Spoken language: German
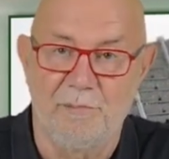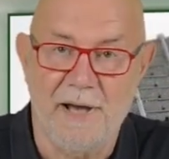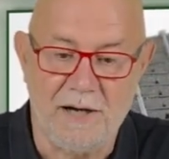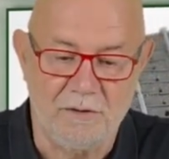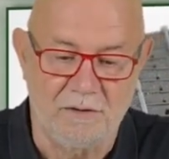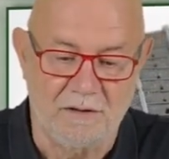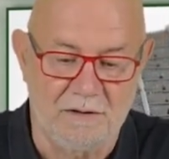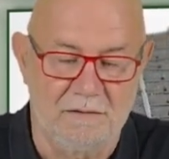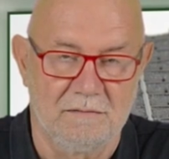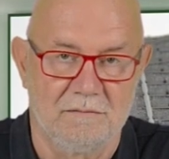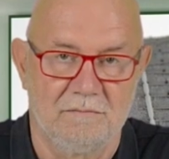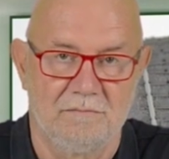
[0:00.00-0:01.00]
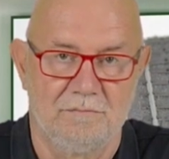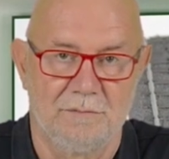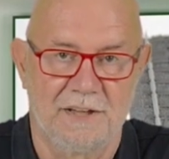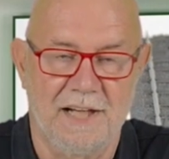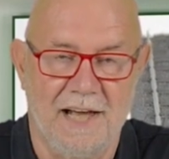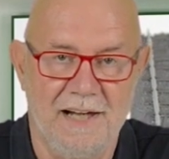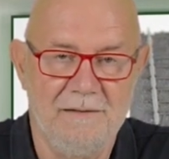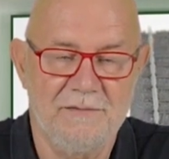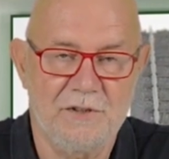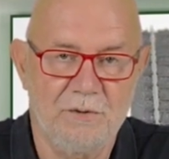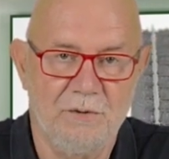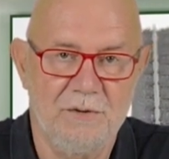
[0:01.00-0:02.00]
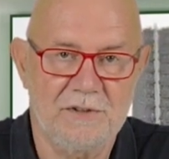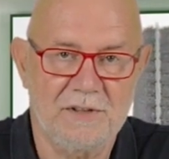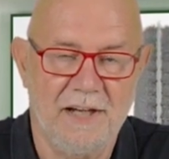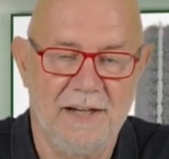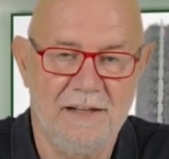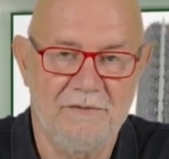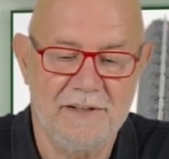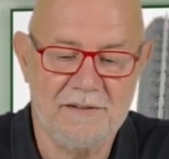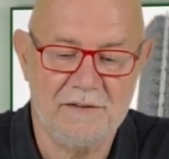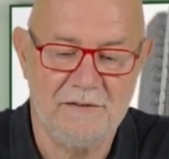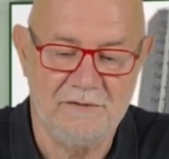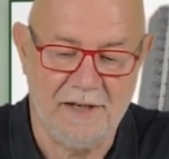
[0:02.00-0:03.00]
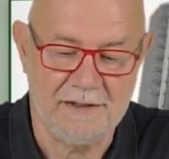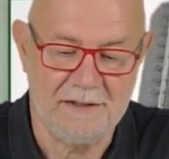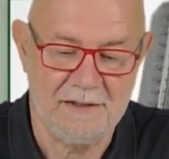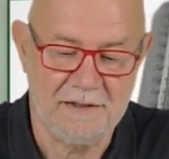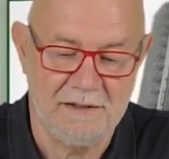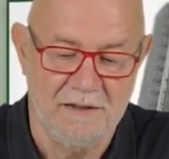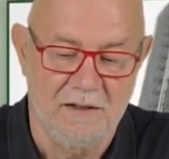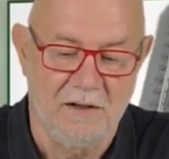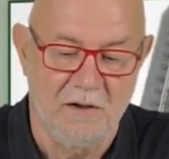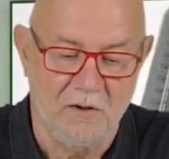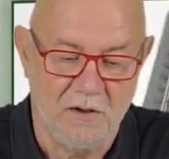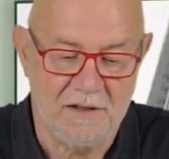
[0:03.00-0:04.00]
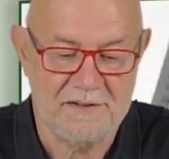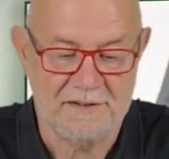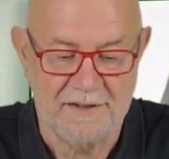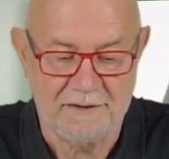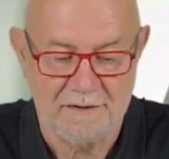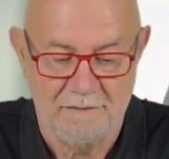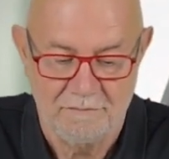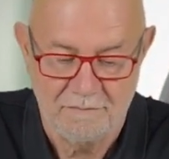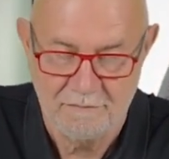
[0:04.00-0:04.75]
Packung mit allen Zurüstteilen fix und fertig kostet,